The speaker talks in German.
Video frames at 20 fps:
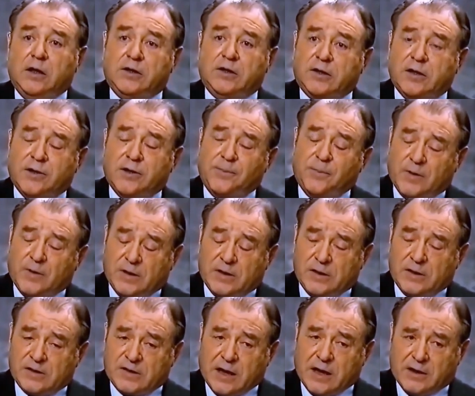Ich ähm,
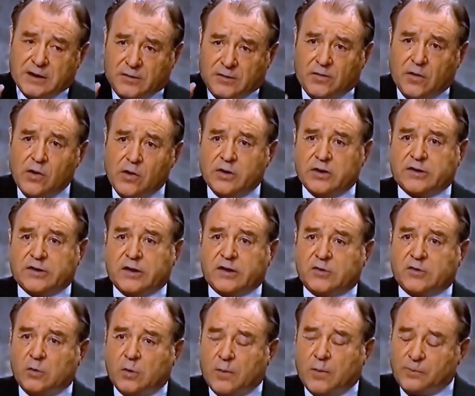äh, äh, sage Ihnen Folgendes
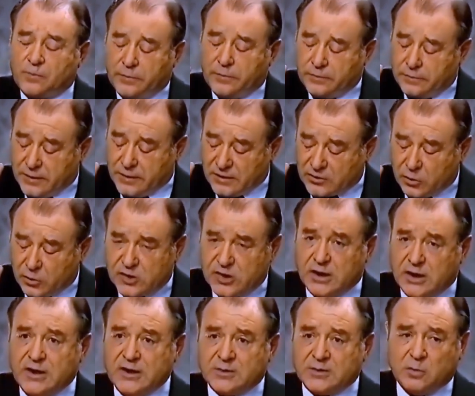dazu. Der
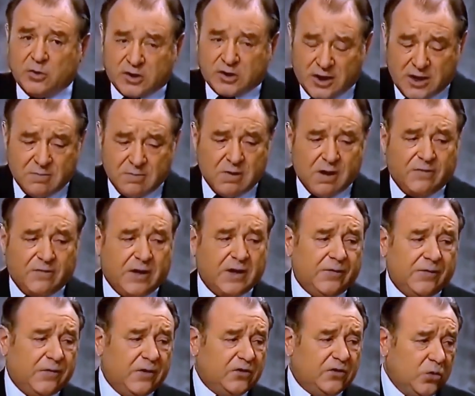Sozialismus, immer wenn
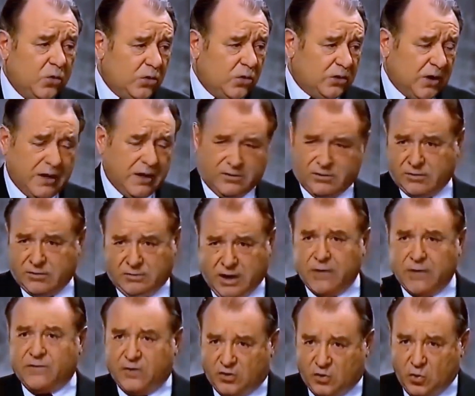er versucht hat,
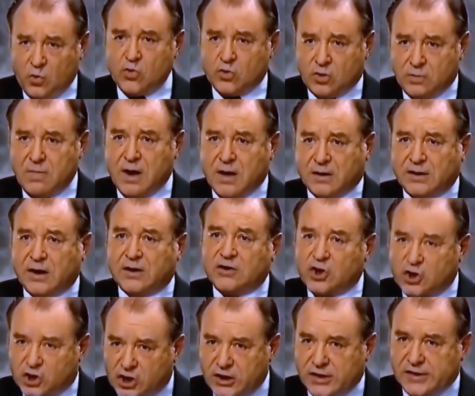einen Versuch gemacht hat,
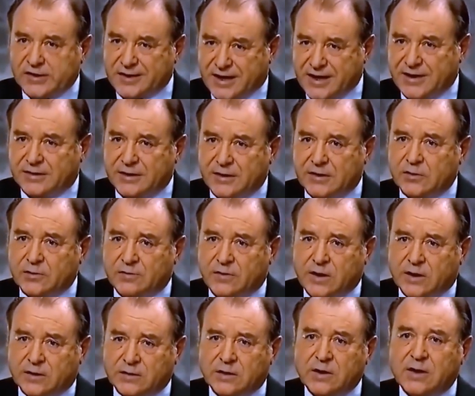geschichtsträchtig zu
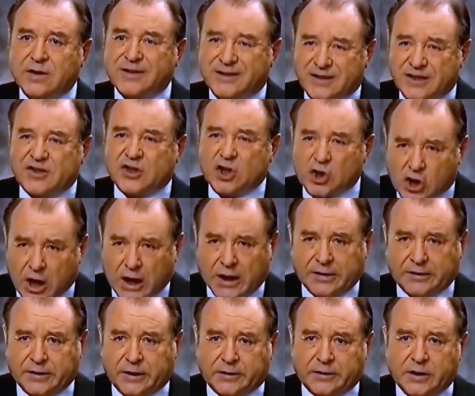werden, ist
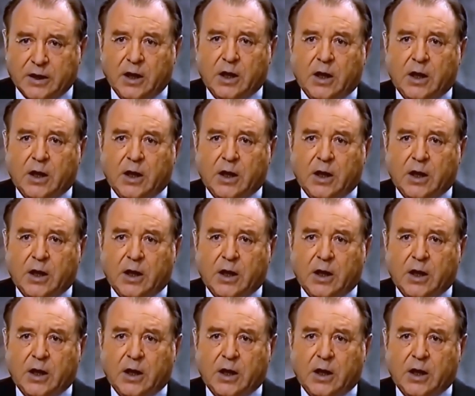gescheitert.